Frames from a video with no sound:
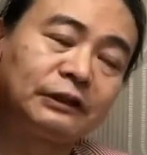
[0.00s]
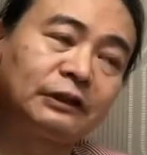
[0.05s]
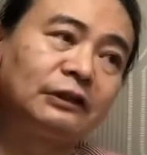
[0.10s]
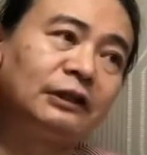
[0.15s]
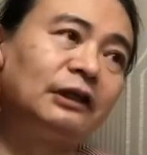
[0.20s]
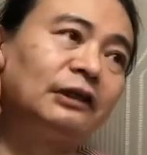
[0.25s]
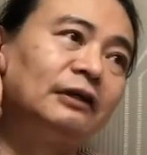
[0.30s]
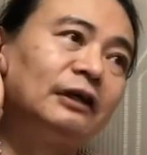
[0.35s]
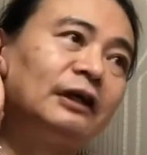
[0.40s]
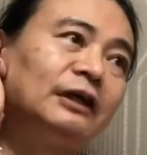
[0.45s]
で
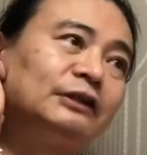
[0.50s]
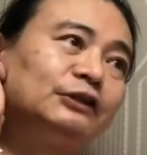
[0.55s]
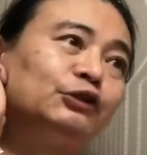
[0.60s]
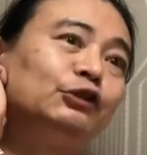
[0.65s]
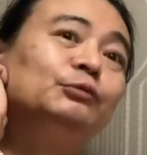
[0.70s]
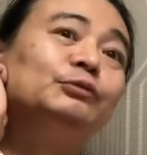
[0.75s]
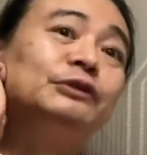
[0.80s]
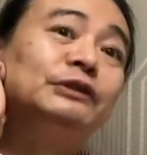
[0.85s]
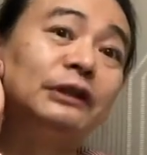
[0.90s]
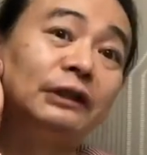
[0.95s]
彼は博士
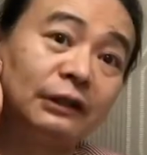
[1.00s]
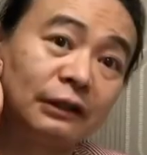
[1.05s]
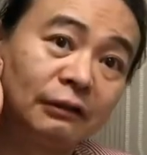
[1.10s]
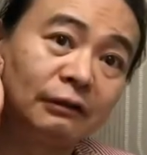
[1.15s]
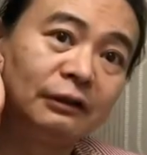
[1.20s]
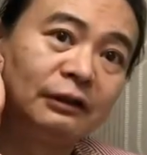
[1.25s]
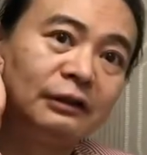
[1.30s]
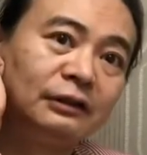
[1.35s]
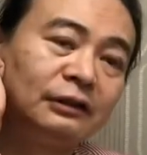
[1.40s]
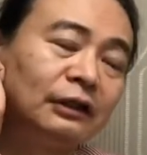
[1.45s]
論文なんだ。
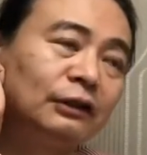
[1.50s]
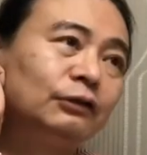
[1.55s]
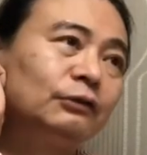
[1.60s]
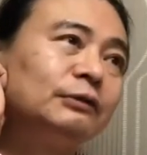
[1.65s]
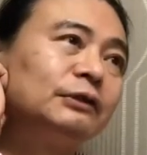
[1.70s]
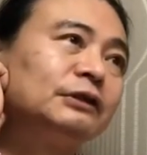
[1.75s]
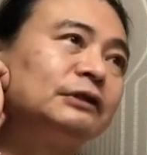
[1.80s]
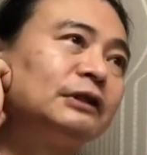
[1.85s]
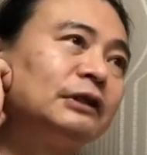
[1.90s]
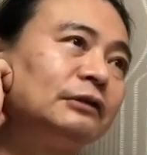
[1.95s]
だから
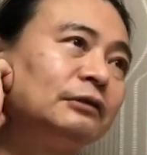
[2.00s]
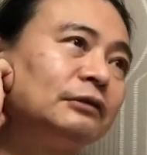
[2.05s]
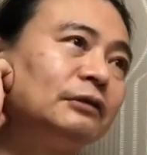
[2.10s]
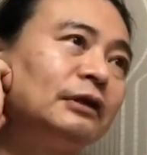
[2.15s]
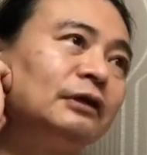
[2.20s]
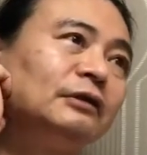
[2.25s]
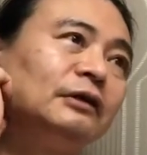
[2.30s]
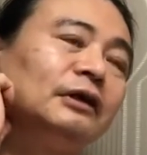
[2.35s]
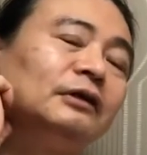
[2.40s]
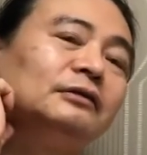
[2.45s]
富田さんの
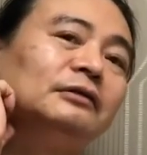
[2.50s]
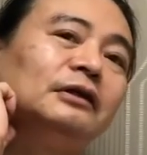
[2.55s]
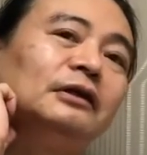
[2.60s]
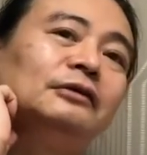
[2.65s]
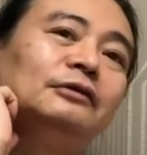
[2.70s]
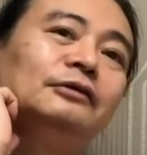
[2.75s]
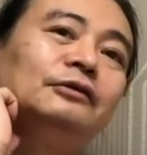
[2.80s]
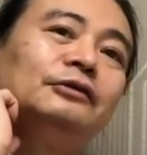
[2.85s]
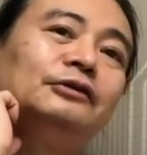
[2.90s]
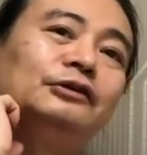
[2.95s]
LR
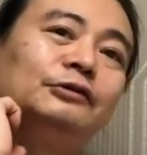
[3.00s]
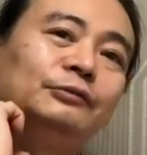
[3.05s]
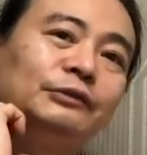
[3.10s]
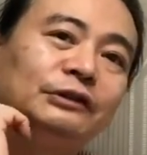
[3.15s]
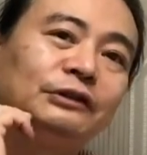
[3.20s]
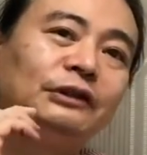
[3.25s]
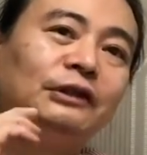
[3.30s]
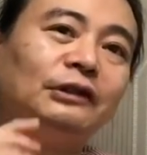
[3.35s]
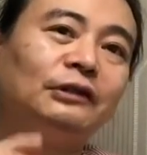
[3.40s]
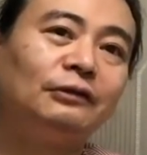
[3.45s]
アルゴリズム
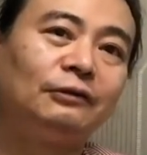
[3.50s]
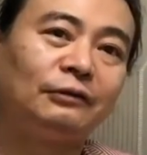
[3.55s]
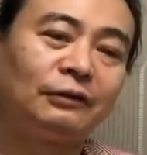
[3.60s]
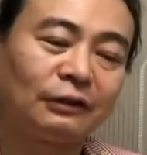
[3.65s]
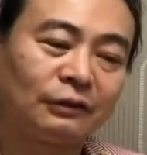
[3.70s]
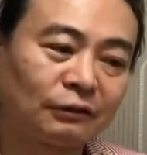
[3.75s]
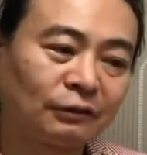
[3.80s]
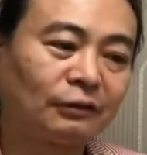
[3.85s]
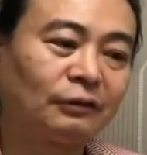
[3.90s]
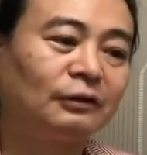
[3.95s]
に
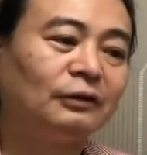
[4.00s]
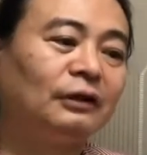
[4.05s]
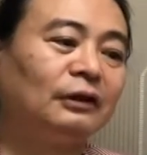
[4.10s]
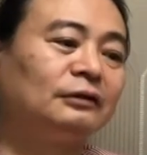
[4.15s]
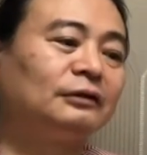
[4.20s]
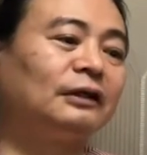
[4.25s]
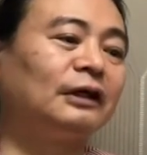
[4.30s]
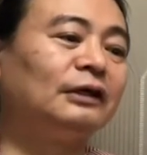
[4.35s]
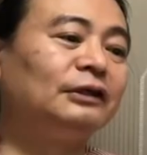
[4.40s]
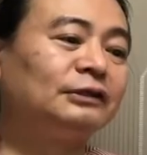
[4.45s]
俺の
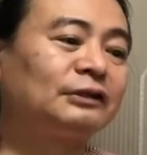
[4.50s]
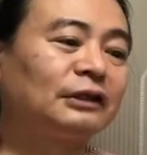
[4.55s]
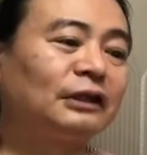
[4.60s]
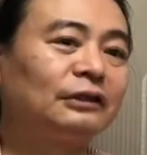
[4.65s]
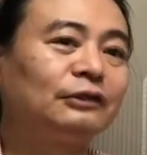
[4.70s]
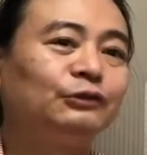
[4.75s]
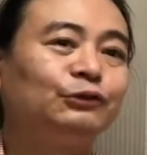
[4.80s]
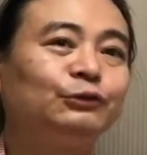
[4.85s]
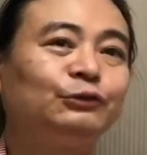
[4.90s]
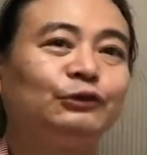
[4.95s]
単一化
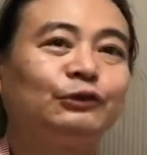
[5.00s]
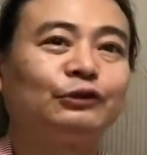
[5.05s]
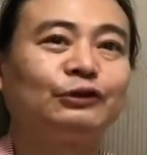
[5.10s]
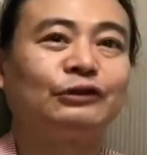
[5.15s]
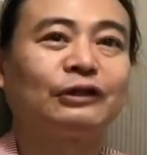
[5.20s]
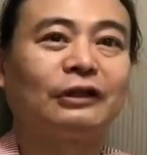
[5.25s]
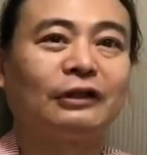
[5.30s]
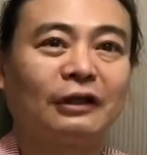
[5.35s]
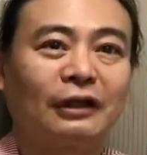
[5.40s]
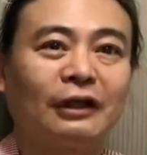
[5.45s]
アルゴリズムを
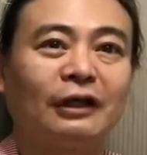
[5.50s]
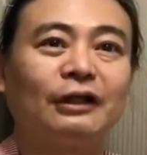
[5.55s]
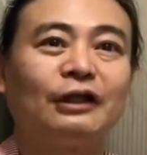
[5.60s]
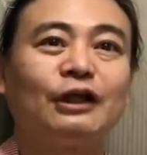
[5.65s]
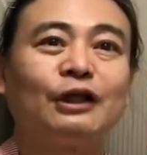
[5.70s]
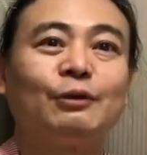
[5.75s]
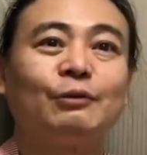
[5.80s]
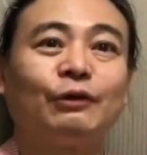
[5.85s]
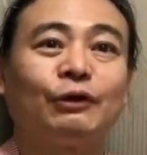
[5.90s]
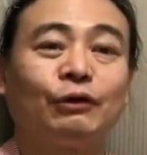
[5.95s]
つけた
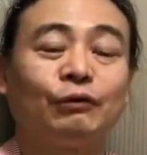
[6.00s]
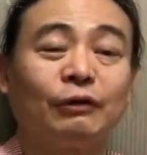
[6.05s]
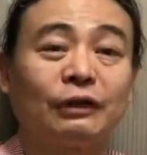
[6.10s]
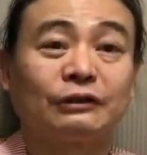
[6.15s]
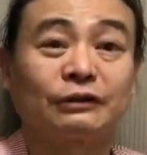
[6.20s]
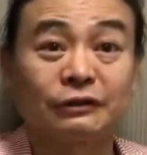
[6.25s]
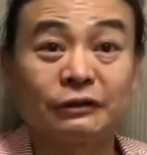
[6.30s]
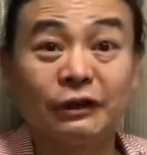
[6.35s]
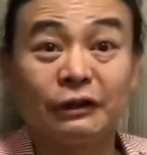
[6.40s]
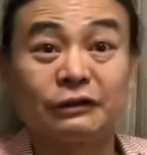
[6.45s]
カーネギーメロンは
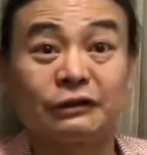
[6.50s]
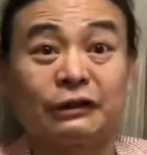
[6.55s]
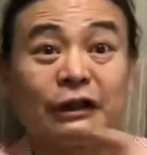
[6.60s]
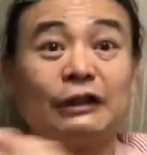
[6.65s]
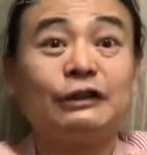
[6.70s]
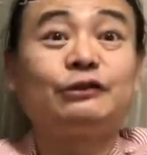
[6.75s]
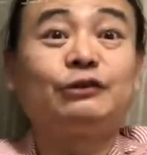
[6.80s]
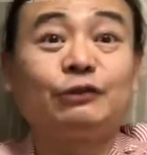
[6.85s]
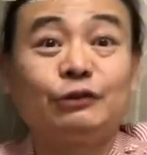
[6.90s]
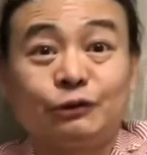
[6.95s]

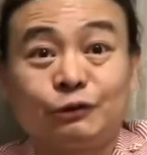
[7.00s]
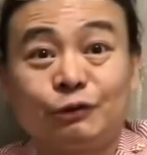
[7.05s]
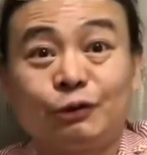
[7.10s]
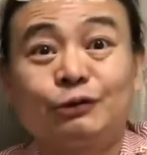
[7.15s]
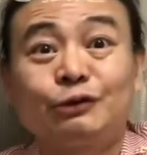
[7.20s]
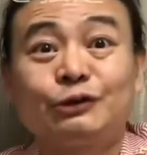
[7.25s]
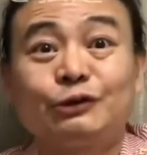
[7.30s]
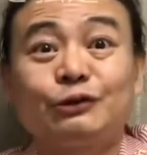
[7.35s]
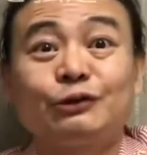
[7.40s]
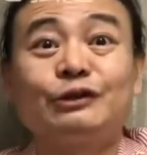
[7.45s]
最速
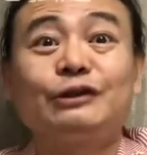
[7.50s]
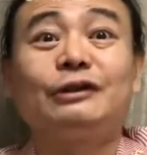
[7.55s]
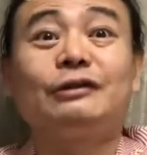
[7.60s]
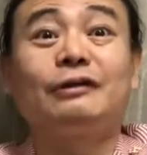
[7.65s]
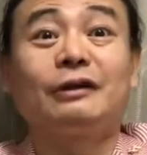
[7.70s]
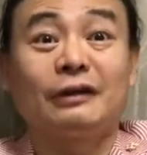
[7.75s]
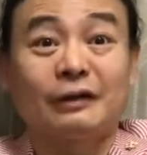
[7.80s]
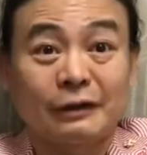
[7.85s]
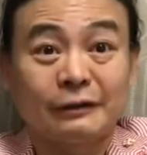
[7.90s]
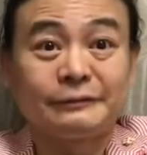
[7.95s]
独走してる
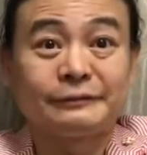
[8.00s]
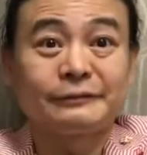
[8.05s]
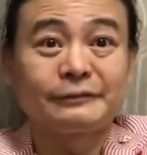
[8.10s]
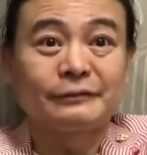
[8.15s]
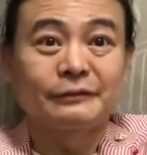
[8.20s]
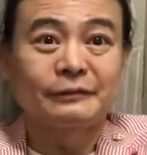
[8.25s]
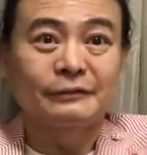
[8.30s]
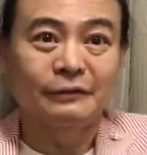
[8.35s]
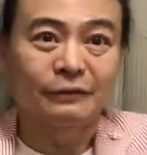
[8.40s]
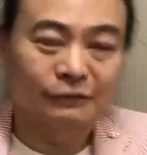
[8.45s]
わけだ。
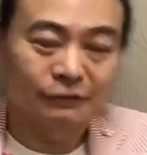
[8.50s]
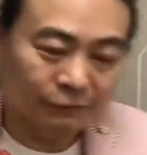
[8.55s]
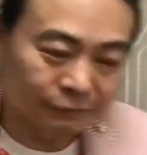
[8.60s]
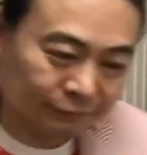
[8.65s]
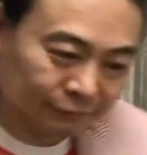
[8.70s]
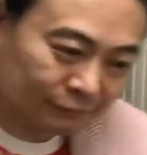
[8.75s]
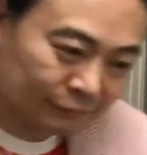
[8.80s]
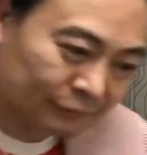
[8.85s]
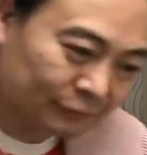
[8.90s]
でしょ、